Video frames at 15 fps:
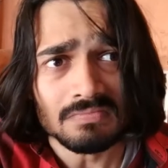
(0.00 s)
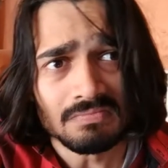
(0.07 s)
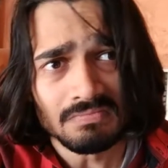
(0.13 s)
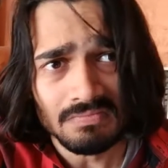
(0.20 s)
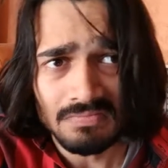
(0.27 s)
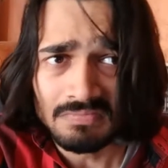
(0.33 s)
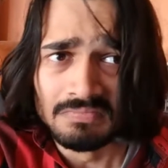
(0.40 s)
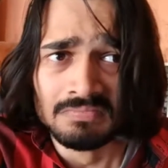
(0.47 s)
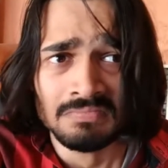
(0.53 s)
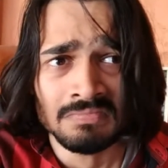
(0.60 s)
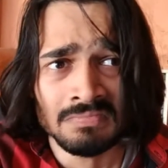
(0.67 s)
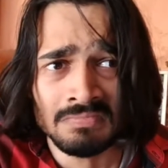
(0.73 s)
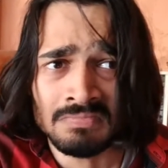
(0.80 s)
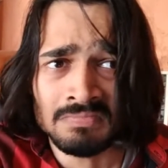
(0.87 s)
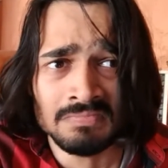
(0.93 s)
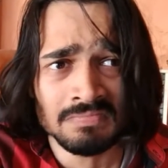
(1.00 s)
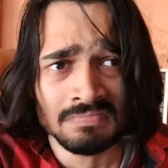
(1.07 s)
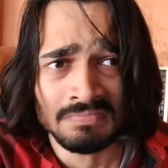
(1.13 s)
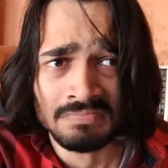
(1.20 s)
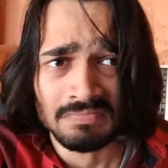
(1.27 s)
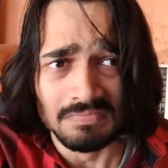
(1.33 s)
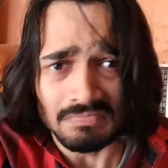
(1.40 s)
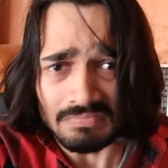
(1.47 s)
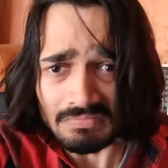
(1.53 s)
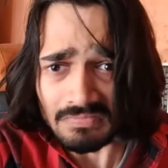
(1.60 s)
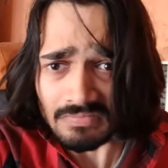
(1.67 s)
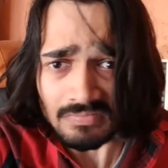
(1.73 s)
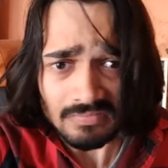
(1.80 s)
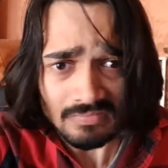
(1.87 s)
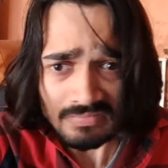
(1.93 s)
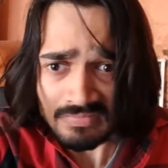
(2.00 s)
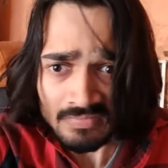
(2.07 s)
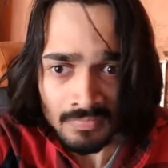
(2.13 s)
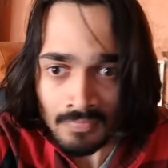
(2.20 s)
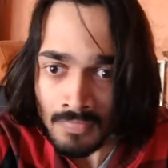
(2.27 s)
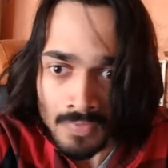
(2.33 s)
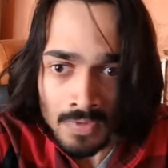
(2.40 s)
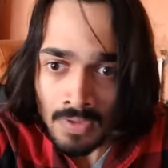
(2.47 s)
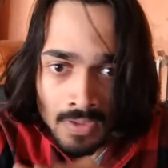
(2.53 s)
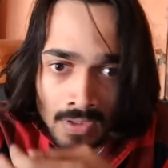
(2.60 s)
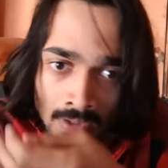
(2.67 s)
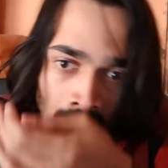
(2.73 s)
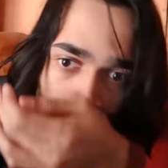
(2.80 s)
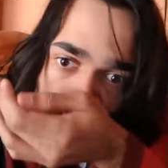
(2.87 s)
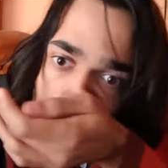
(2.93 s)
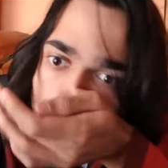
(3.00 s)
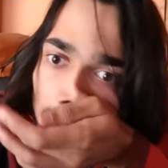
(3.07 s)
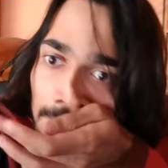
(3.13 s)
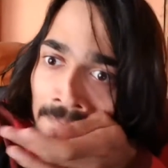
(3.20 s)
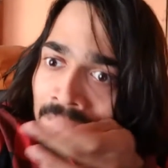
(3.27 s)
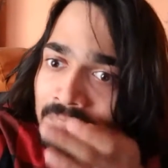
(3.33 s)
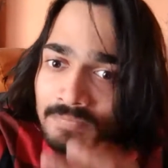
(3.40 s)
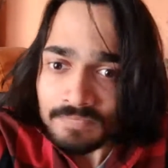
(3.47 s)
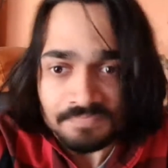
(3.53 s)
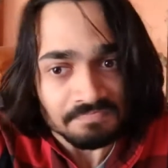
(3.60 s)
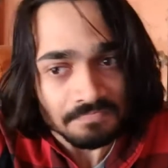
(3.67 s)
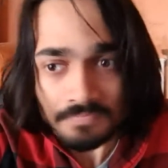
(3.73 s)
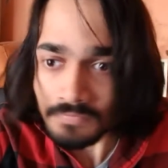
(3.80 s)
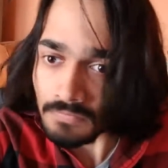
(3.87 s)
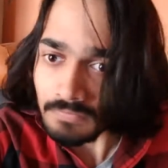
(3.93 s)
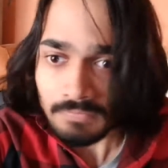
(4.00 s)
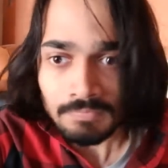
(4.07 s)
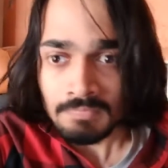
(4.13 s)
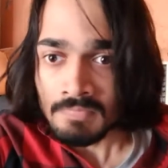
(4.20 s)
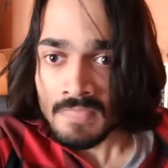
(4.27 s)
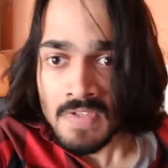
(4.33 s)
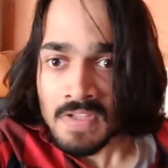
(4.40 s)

तो बंदी से भी हाथ धोना पड़ेगा नहीं इनको बात करने